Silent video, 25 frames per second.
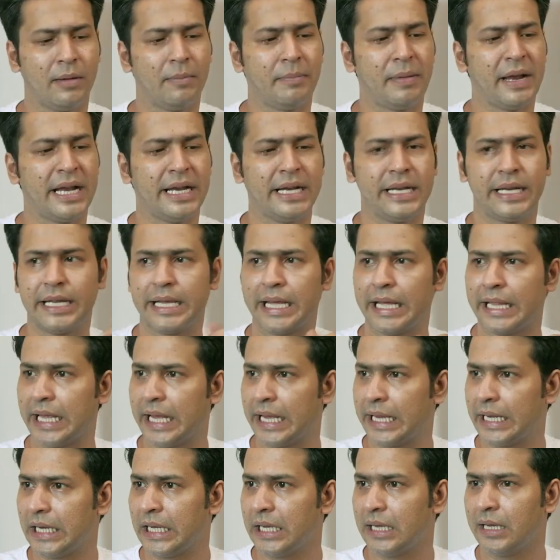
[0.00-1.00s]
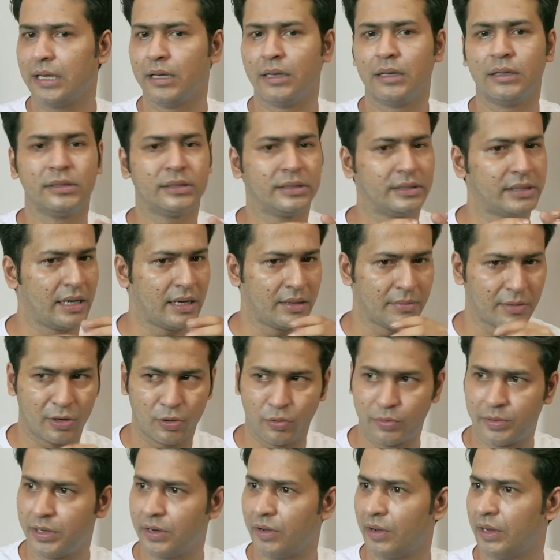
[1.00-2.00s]
পেন্টিংয়ে দেয়নি সিনেমার
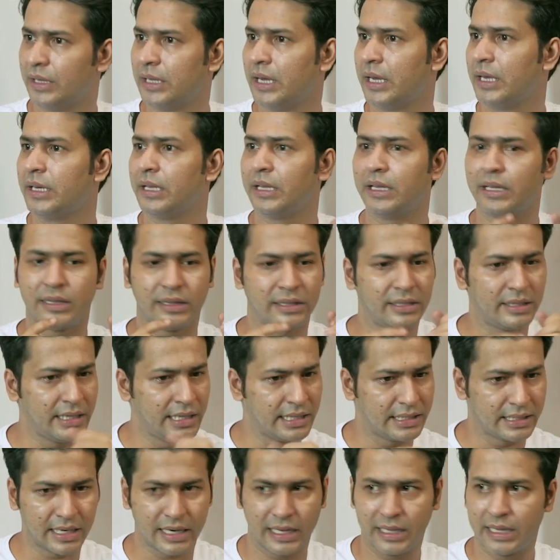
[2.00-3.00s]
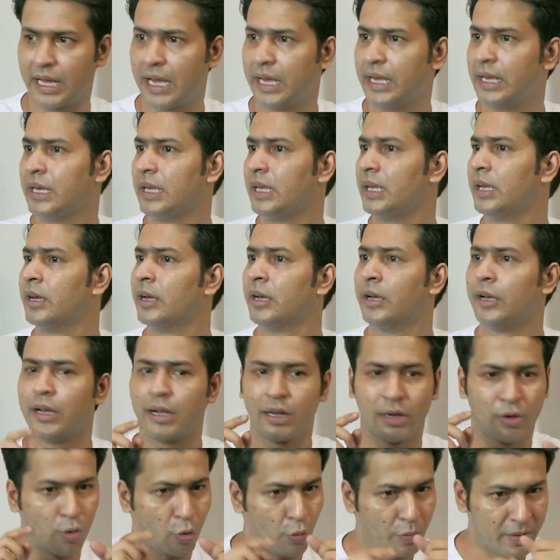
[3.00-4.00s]
অভিনয়ে দেয়নি থিয়েটারে দেয়নি
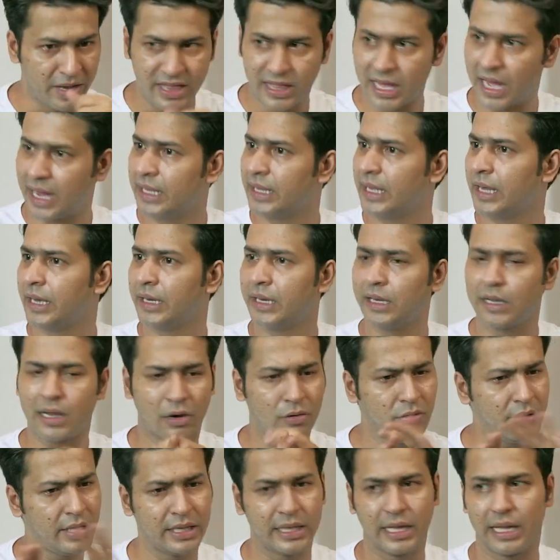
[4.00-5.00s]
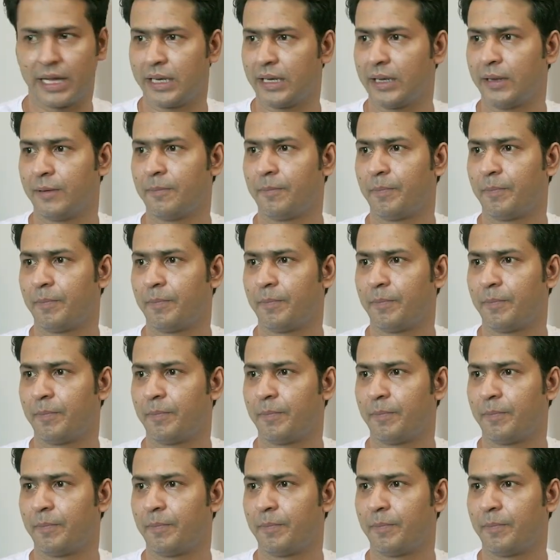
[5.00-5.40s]
কবিতায় দেয়নি কাউকে দেয়নি